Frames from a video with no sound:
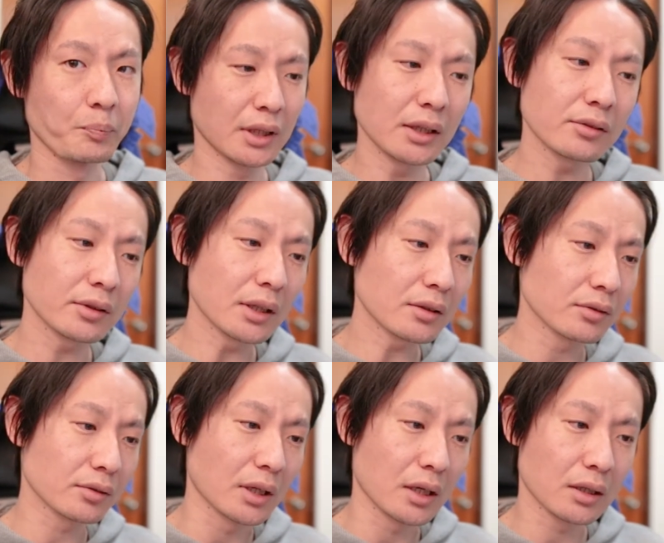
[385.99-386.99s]
なんとなく
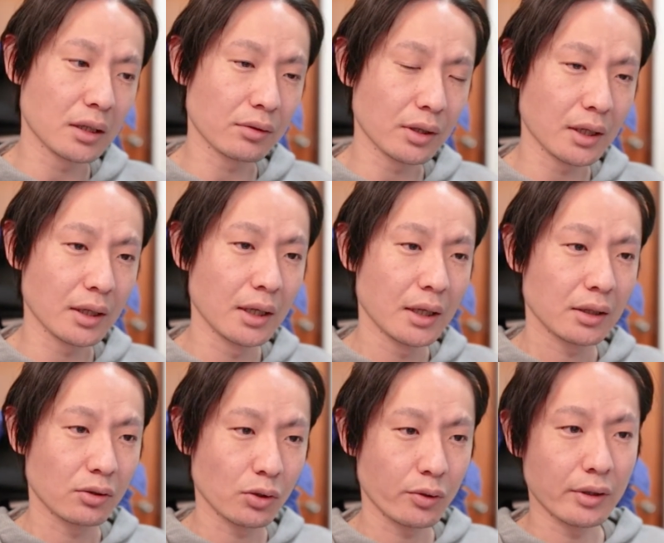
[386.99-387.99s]
の感覚で
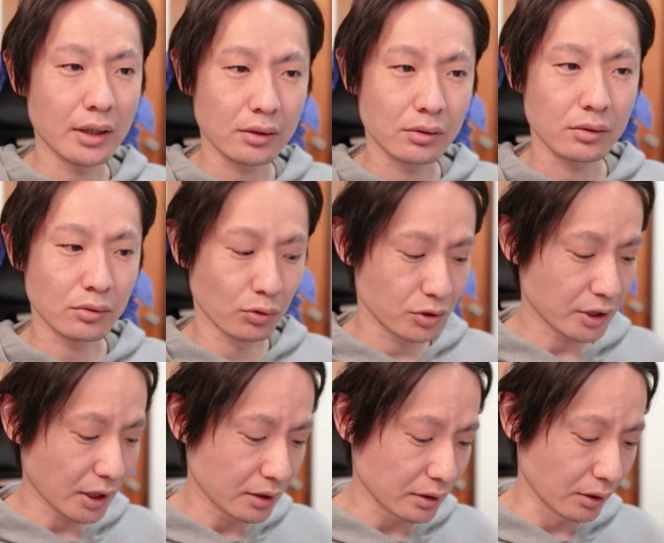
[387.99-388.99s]
これはこうし
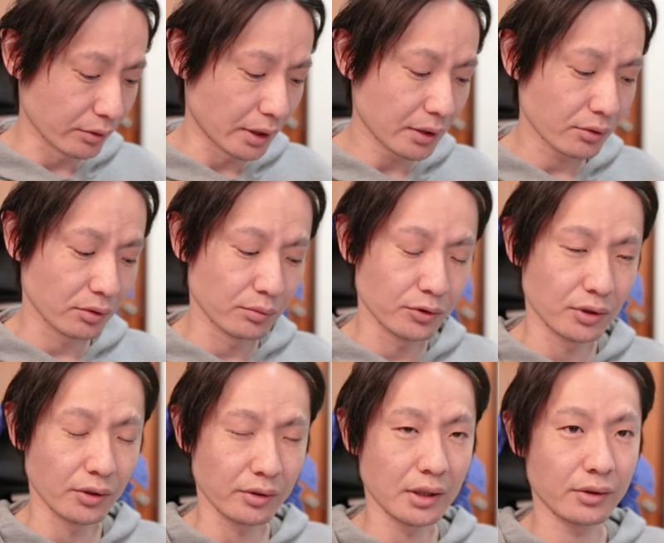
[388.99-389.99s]
たいっていうのはあると思うん
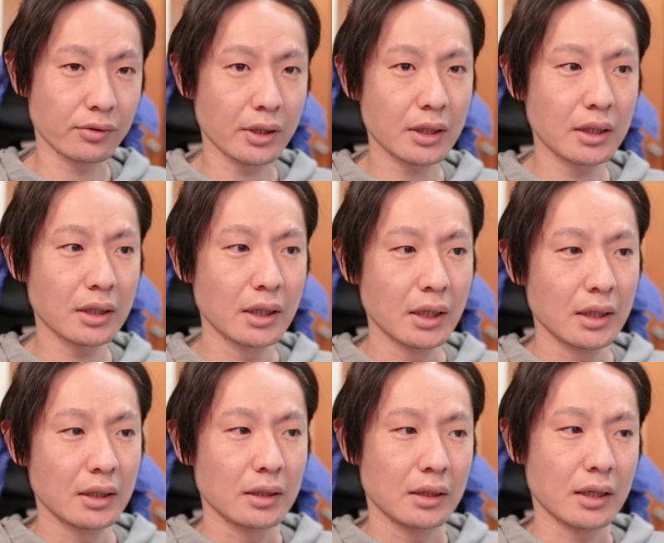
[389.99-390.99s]
ですが、それが
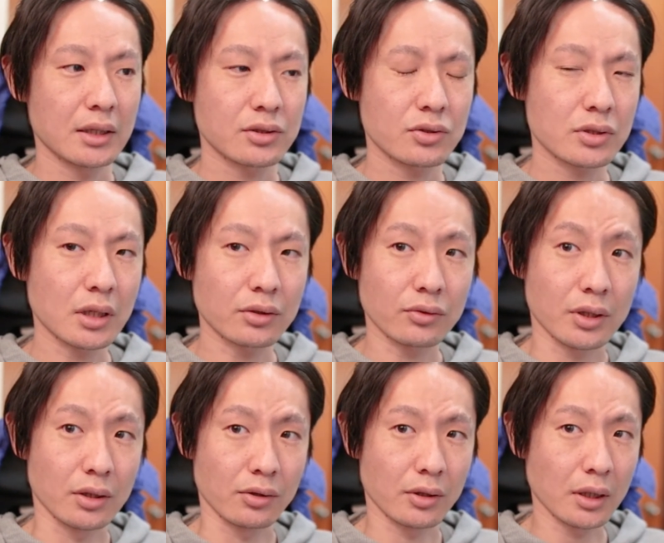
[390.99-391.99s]
編集した
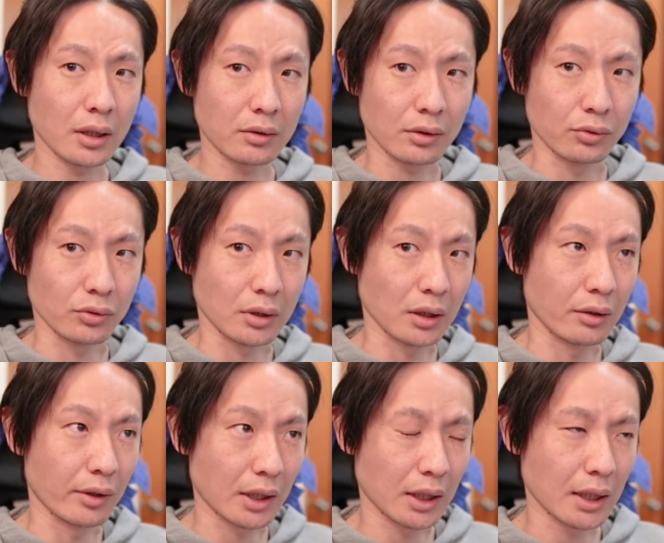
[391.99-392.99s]
時につながるかどうかが
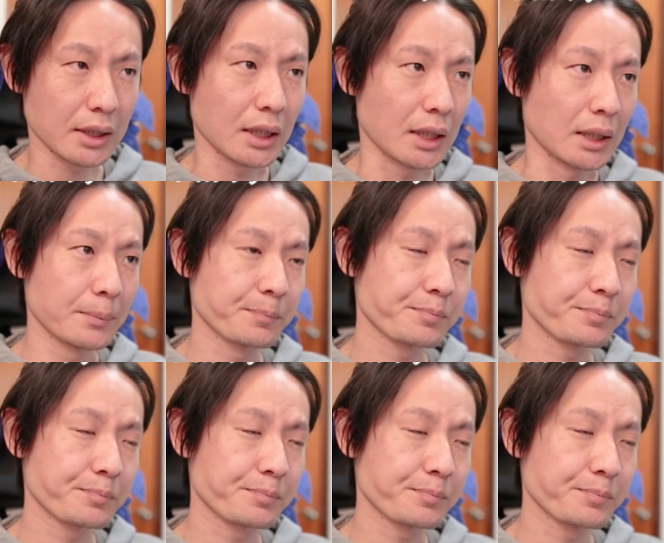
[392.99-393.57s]
わからない。